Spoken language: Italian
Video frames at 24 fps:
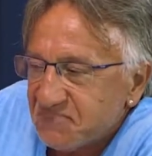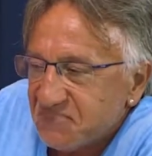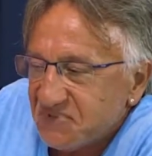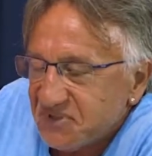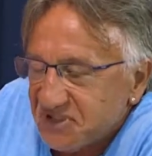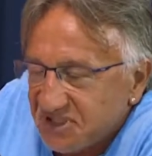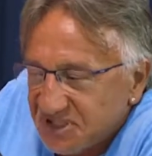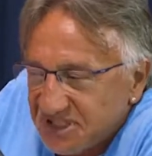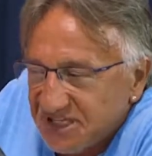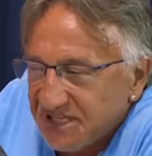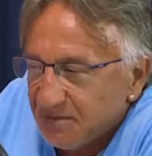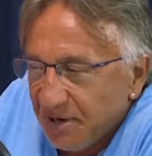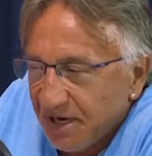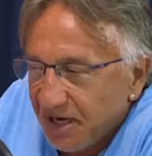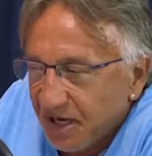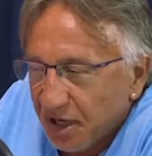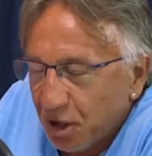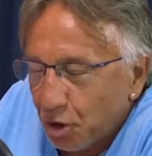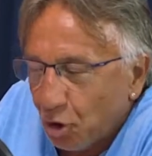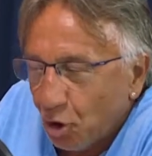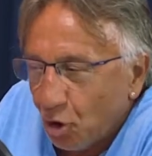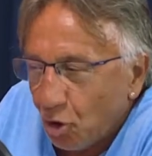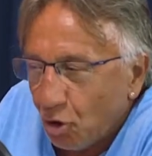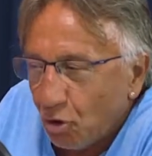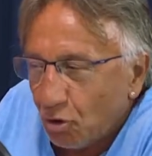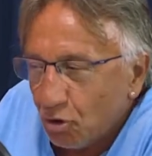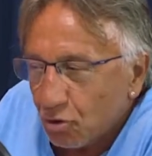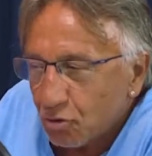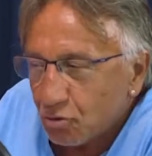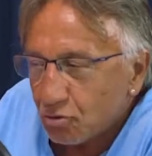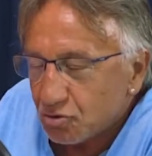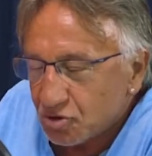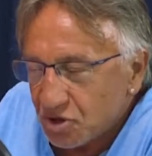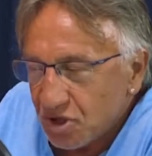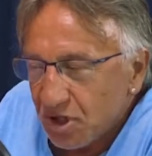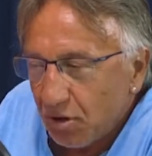Sì, me li
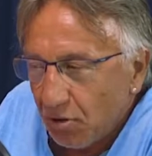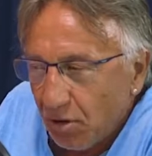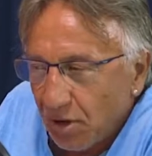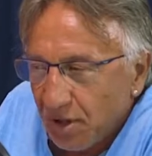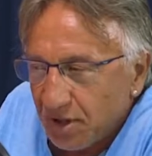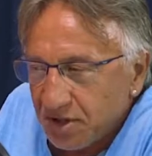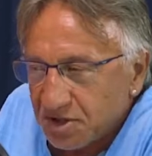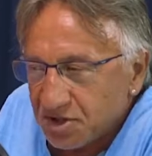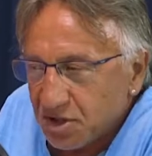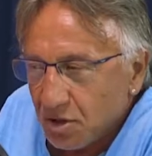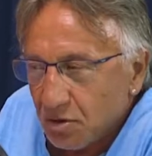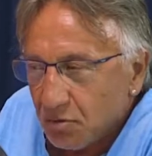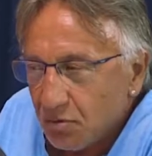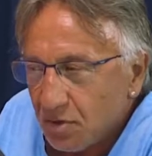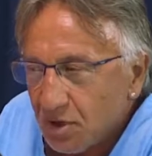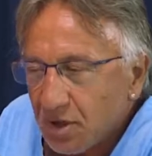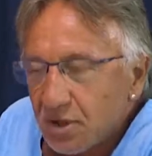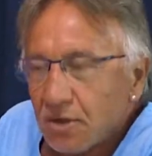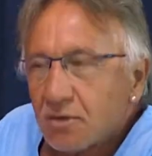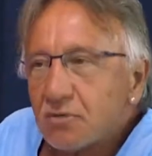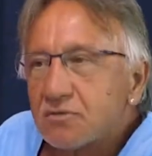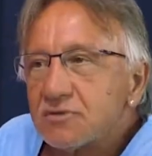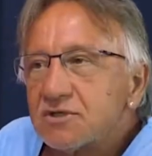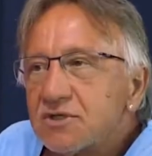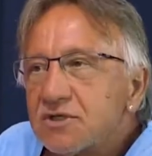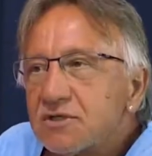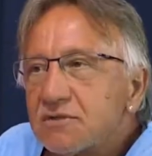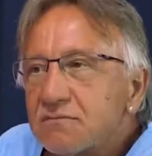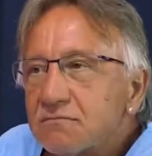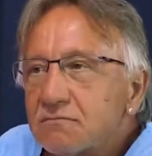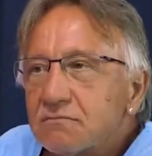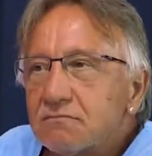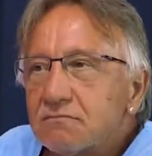ricordo, c'erano al liceo quelli così.